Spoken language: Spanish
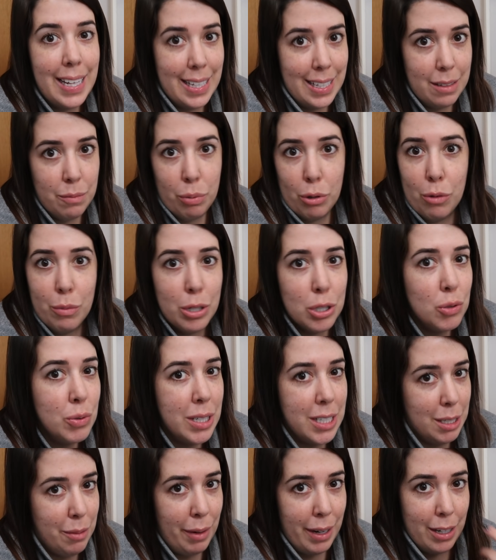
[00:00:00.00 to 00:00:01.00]
en por lo menos
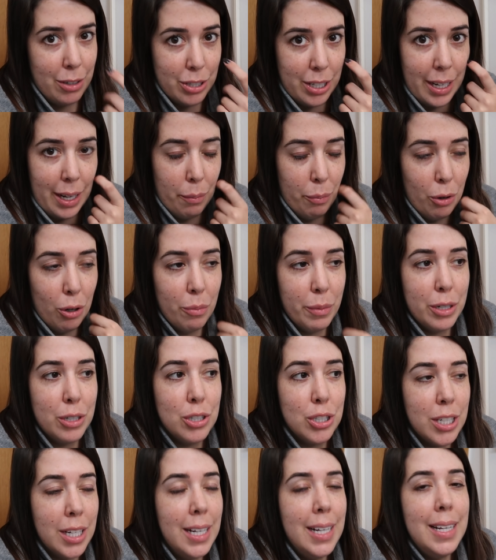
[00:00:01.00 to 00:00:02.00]
una semana, o sea que por lo
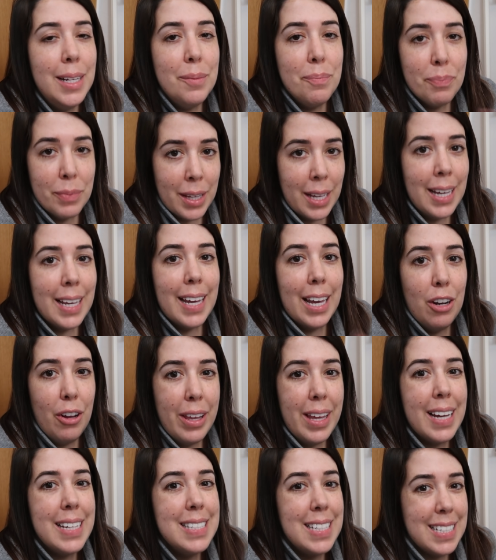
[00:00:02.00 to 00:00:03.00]
menos que no
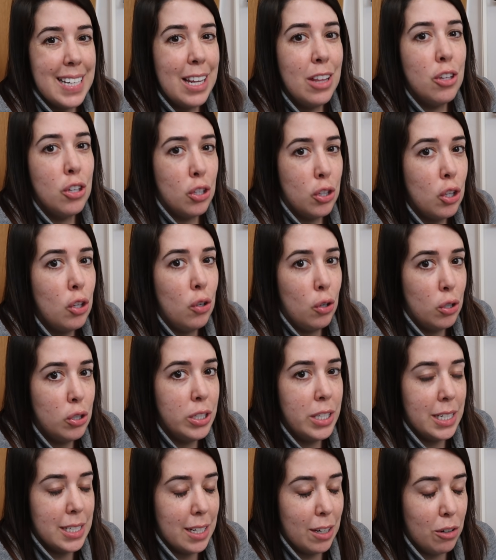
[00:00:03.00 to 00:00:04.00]
haya que estar saliendo todos los
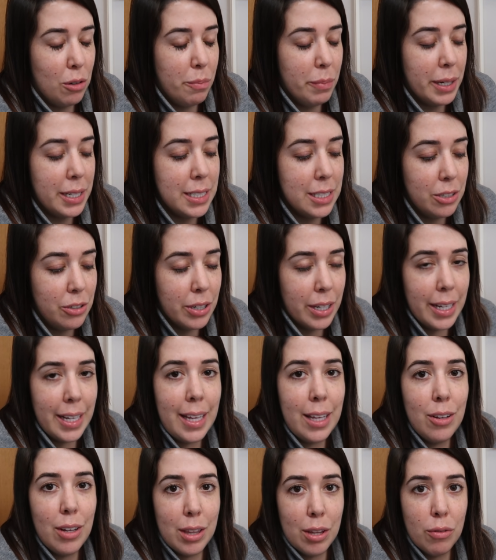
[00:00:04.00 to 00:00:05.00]
días a comprar, sino que he
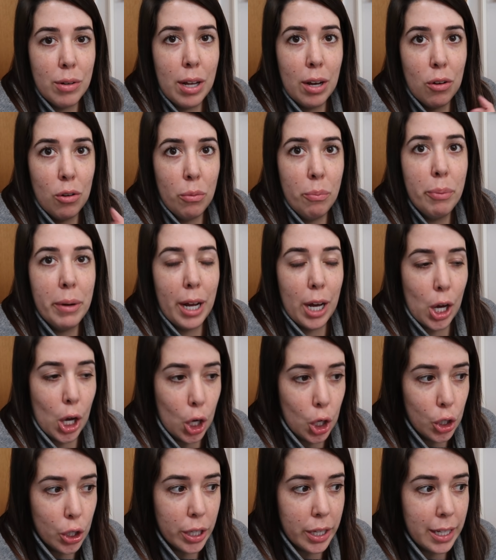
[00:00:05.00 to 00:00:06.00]
ido a hacer una compra
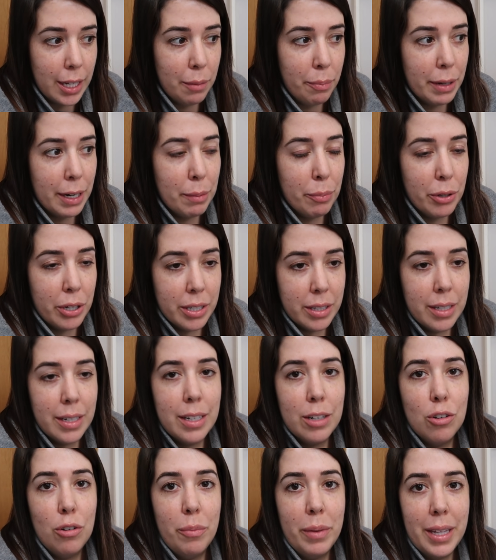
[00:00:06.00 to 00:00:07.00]
gorda para poder
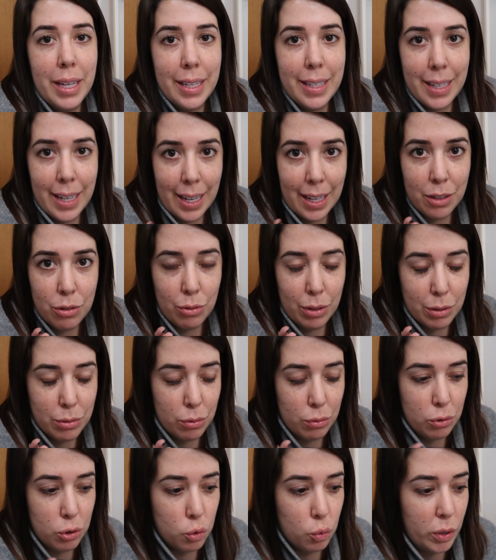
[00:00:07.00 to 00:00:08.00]
tener comida ya
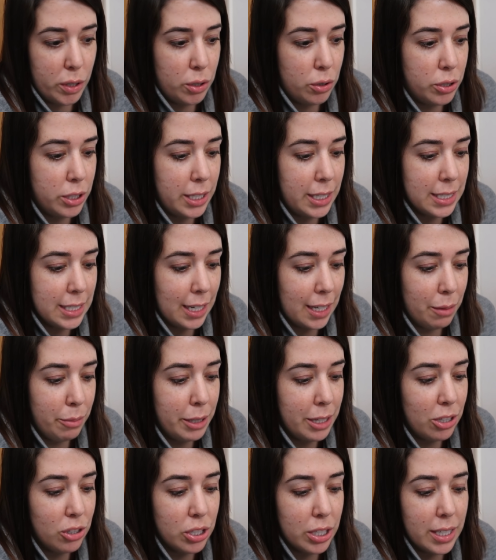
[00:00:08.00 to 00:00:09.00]
durante unos cuantos días aquí
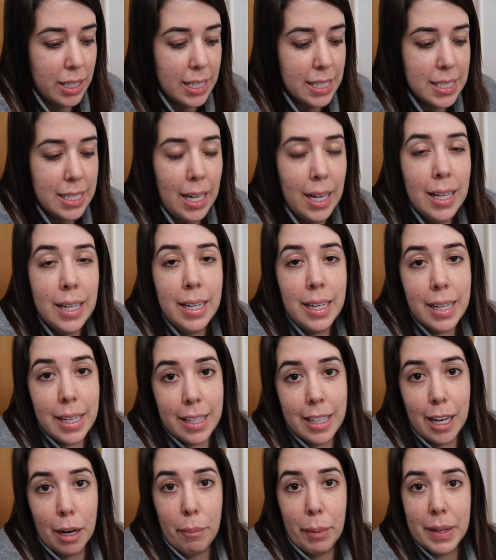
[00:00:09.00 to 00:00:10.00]
metidos en casa
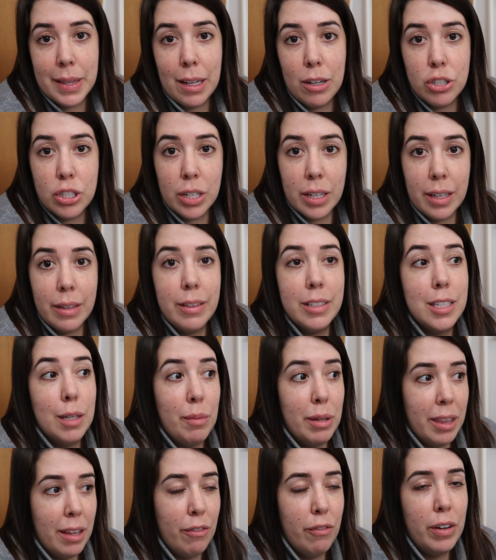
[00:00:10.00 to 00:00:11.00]
y aparte los ingredientes que
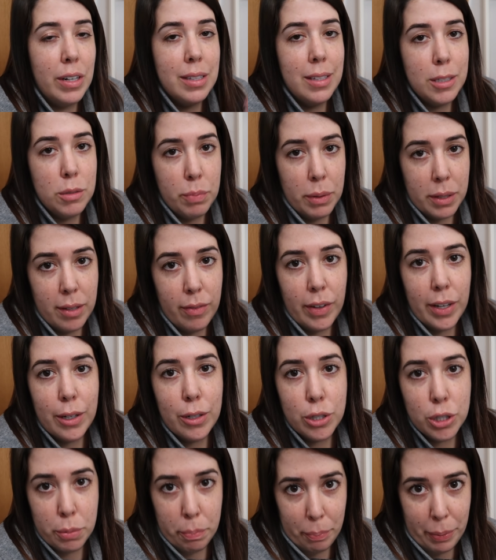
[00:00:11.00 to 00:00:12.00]
me hacían falta
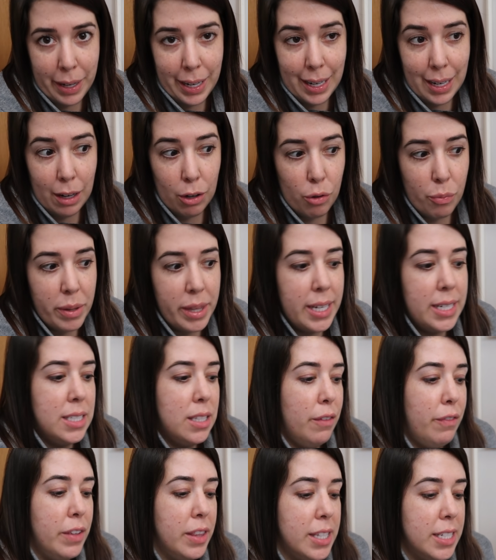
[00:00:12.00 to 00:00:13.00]
específicos para la comida
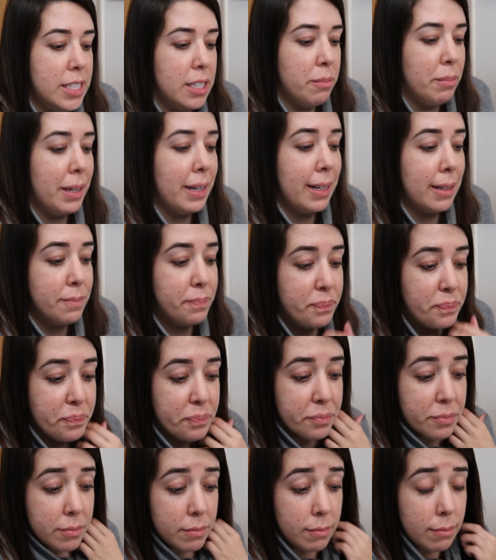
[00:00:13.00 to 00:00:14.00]
este fin de semana.
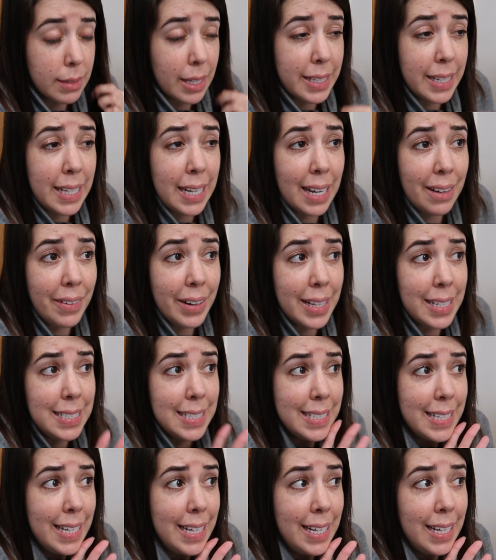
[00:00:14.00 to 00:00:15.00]
Y la verdad
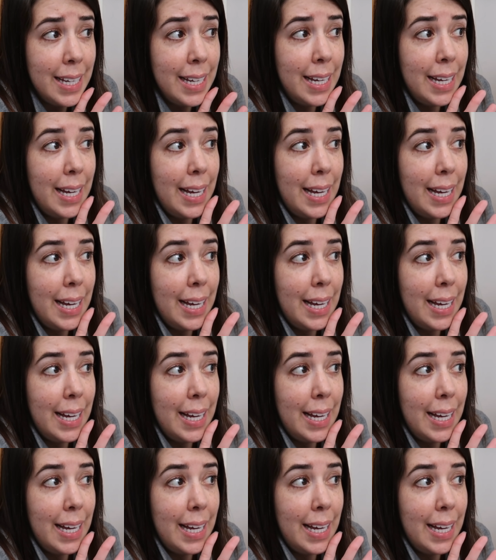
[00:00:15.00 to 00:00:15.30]
es que